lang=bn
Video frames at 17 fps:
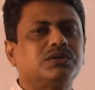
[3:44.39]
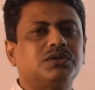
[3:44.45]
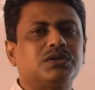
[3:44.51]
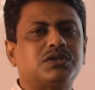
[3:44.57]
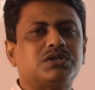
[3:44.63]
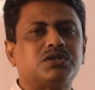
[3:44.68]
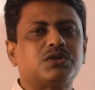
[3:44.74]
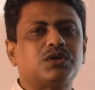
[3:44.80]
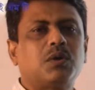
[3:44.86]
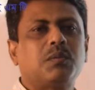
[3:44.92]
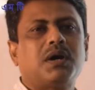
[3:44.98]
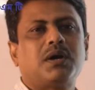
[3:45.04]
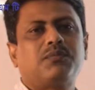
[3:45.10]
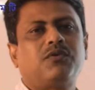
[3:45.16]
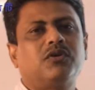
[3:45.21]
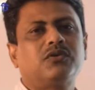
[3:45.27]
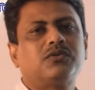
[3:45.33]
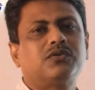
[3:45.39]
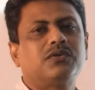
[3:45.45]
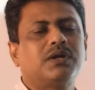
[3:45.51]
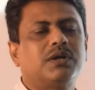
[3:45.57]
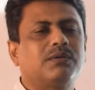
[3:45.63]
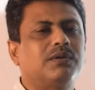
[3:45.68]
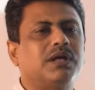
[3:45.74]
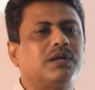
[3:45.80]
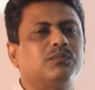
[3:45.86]
দৃশ্য বা ফটো
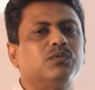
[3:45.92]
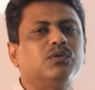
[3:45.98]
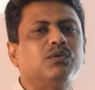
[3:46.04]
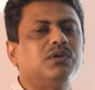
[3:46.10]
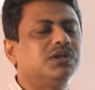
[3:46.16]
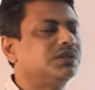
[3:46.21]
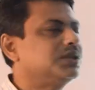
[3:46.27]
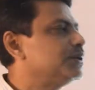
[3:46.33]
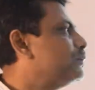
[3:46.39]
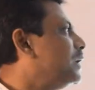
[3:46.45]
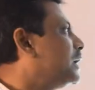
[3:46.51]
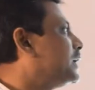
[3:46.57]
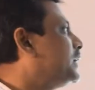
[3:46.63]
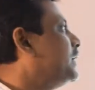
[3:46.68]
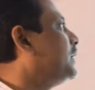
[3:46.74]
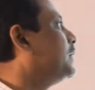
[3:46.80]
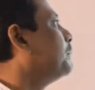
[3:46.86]
এগুলার মূল নীতিগুলা কি